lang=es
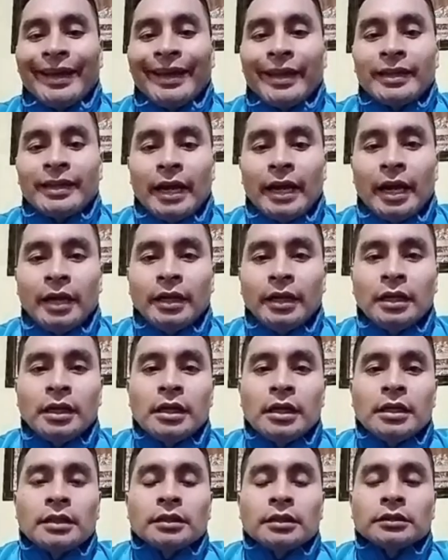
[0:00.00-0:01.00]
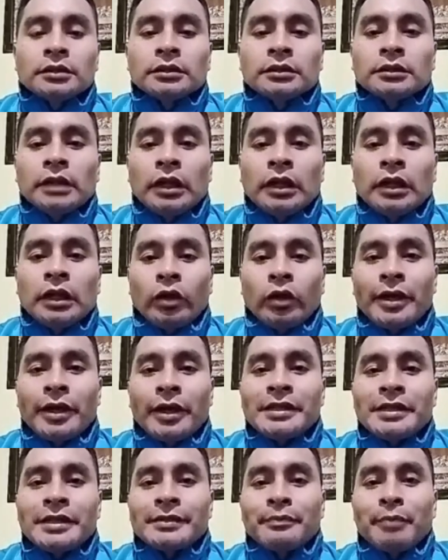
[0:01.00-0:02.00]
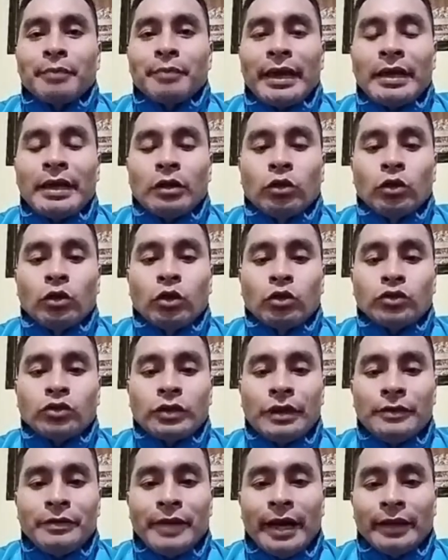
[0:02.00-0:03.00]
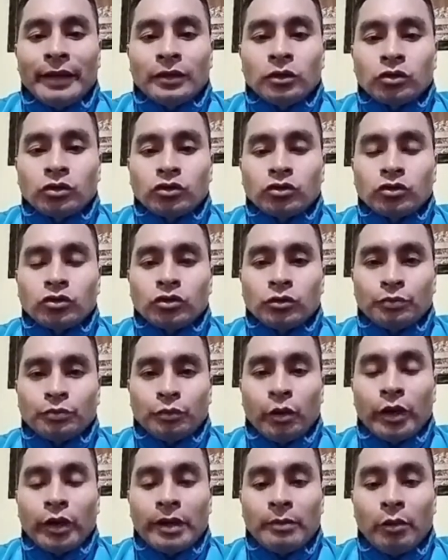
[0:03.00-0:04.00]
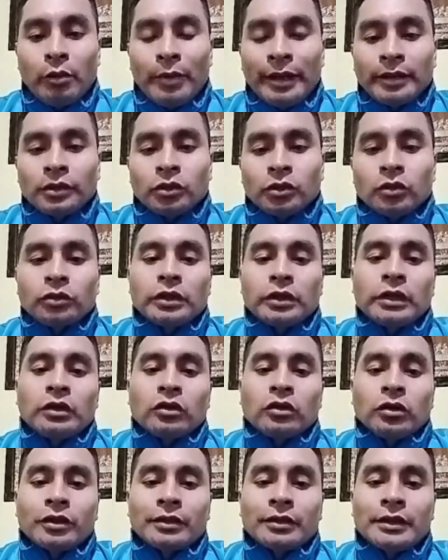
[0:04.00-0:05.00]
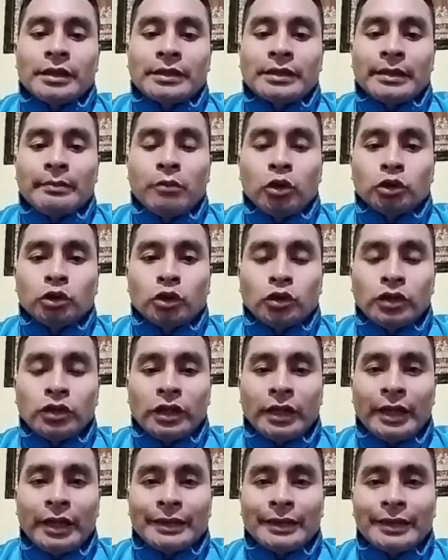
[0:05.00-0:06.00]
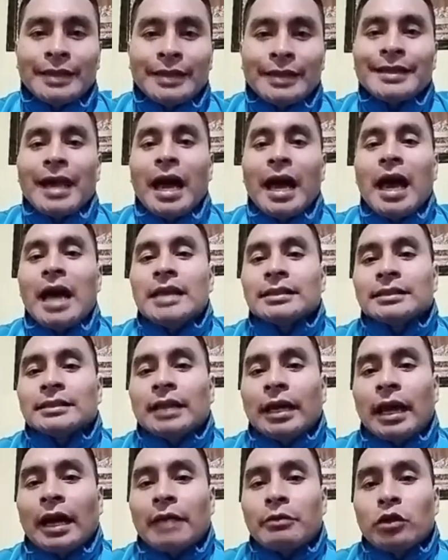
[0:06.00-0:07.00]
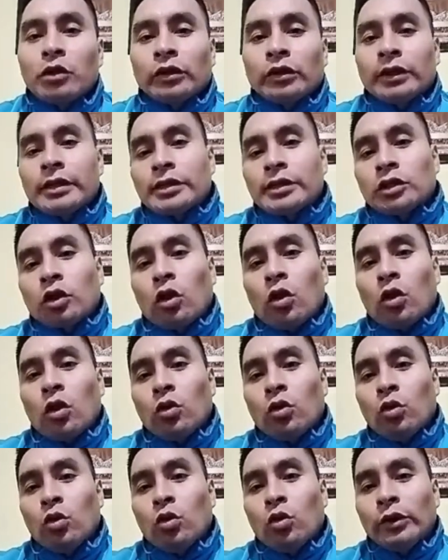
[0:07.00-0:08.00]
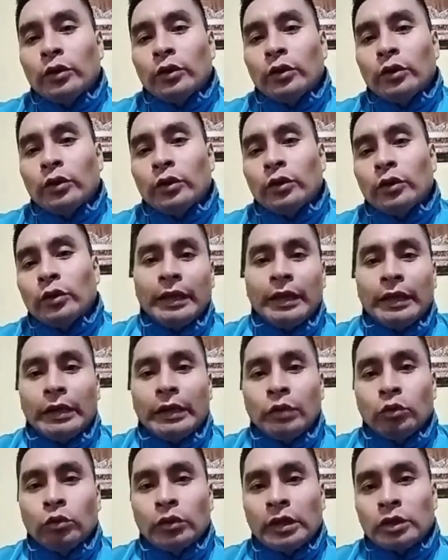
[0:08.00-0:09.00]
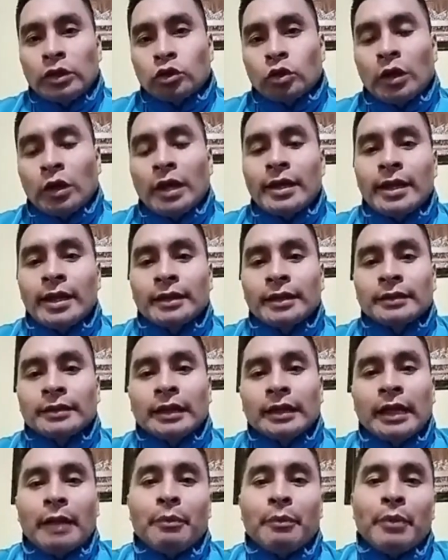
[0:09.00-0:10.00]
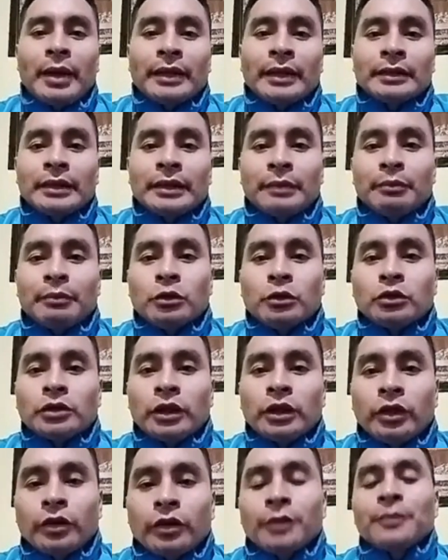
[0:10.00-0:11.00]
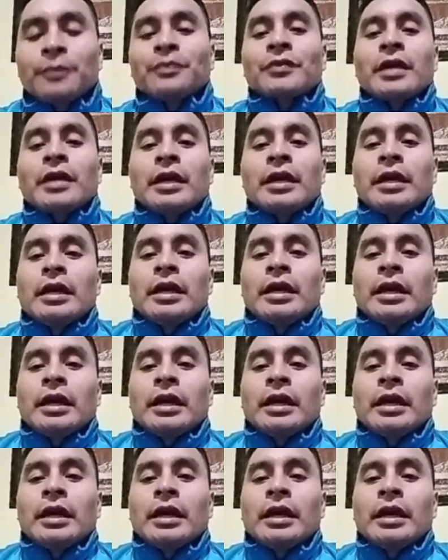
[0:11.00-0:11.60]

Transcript: en general, de lo que es vehículos livianos por el momento, de lo, desde motocicletas hasta camiones con un solo eje y una sola llanta en la parte posterior.